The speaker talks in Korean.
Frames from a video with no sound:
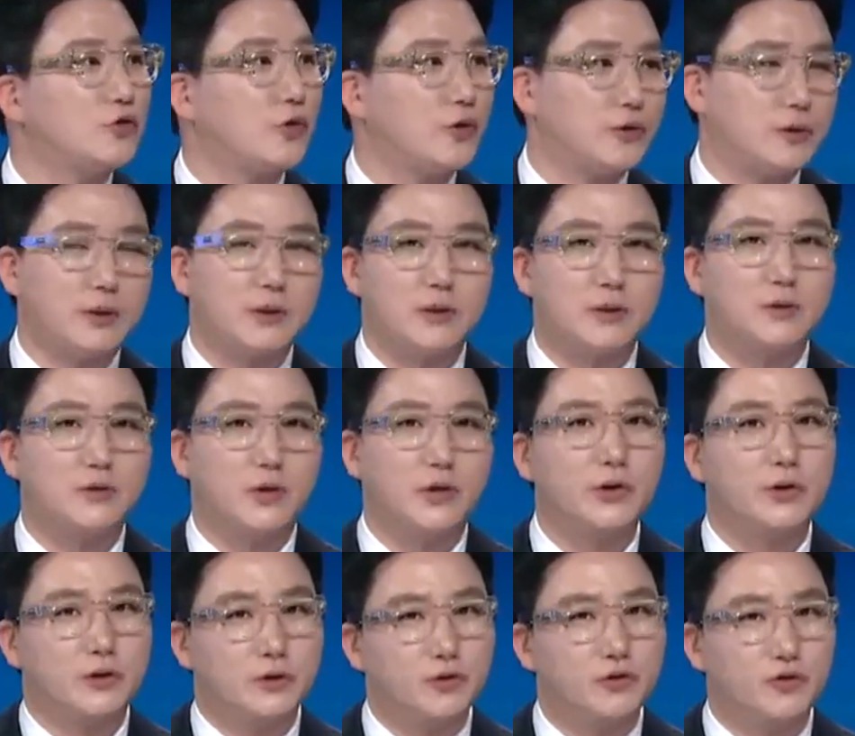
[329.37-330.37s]
것에
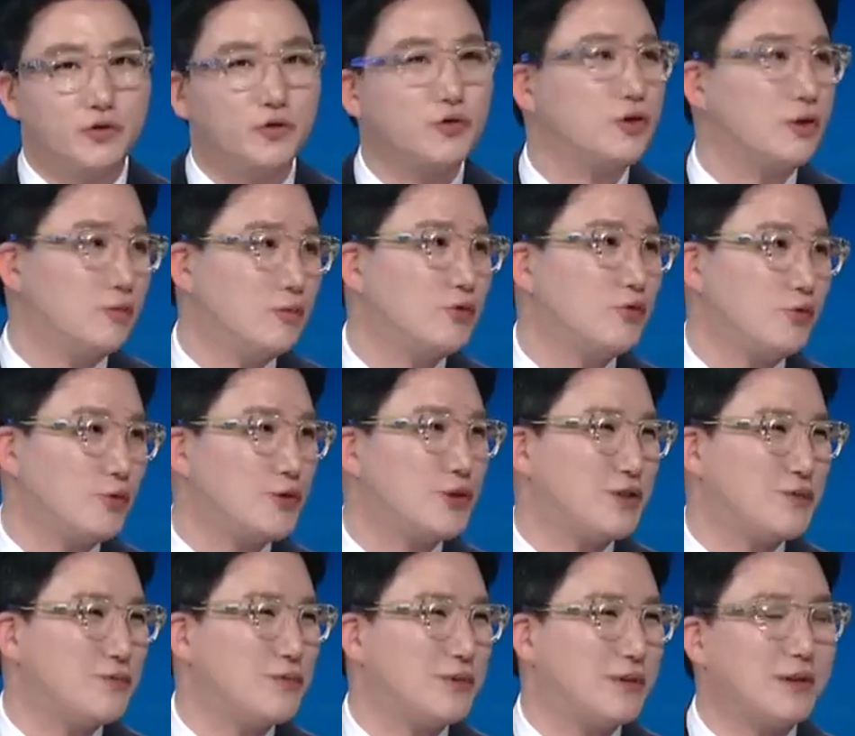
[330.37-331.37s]
저희는 중점을 두고
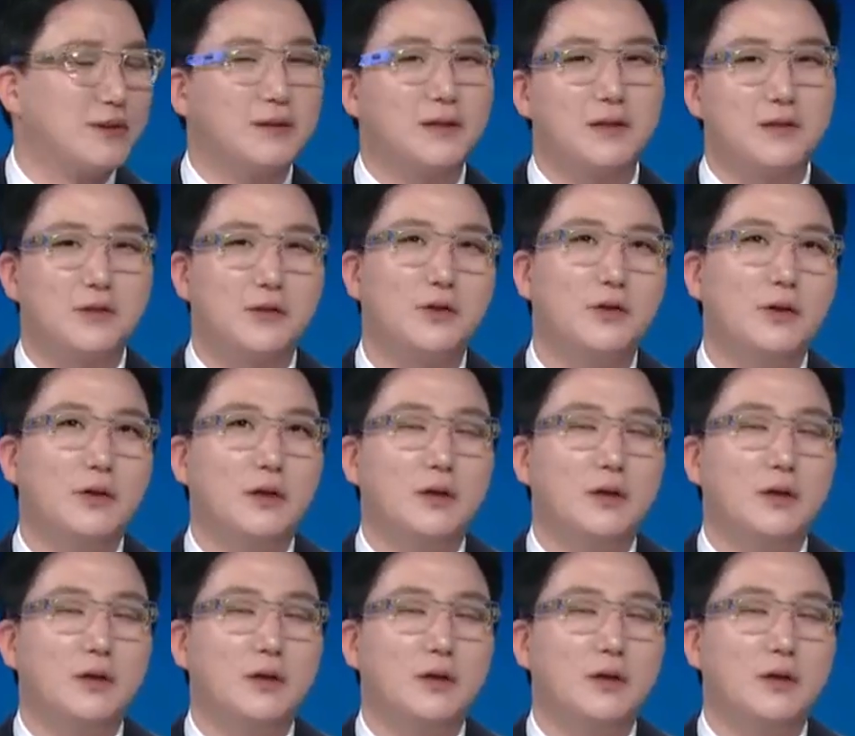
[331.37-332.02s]
있습니다. 그래서